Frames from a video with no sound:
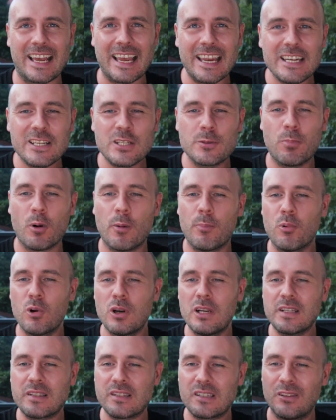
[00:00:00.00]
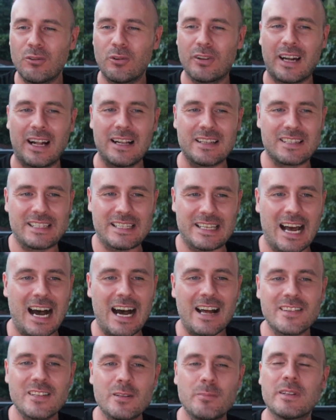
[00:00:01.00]
Rechtspopulisten und als
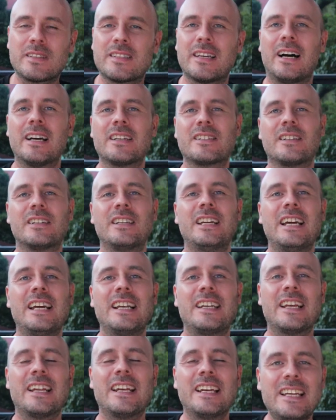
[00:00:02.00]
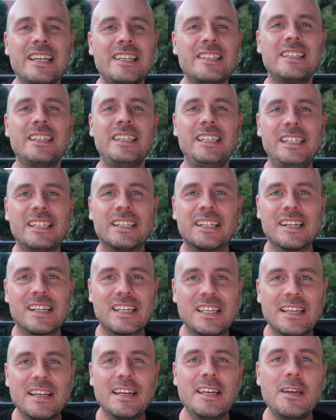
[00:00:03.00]
Nazi bezeichnen, der nicht ihre
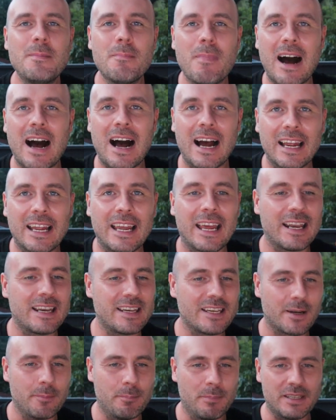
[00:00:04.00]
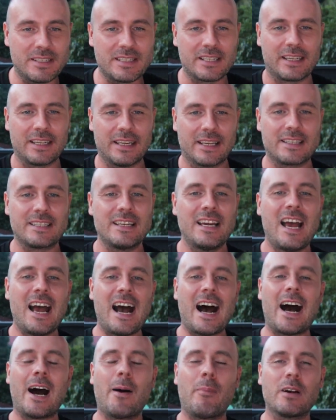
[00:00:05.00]
Klimaagenda mitträgt.
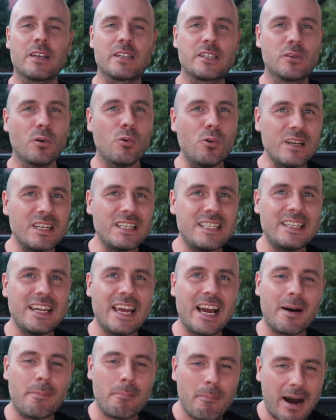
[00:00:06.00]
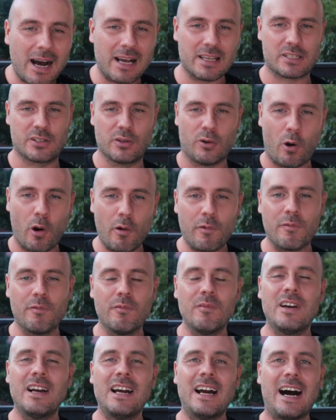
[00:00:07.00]
Aber so dermaßen
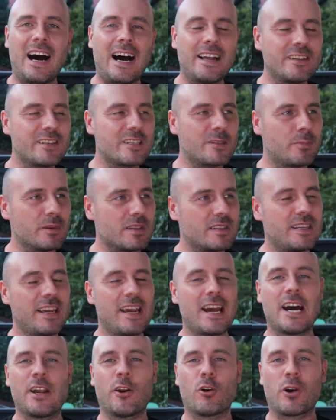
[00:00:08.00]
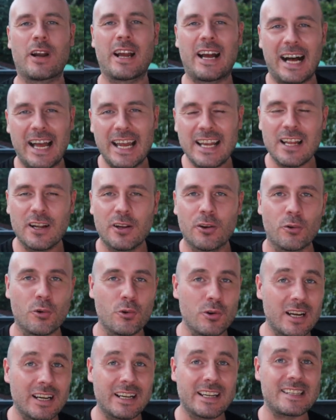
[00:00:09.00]
offen hat es bisher noch keiner
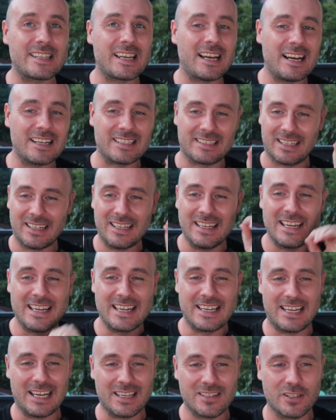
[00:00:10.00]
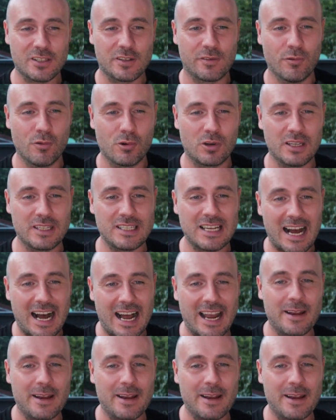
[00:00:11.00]
Grüner gesagt, ja, das ist wirklich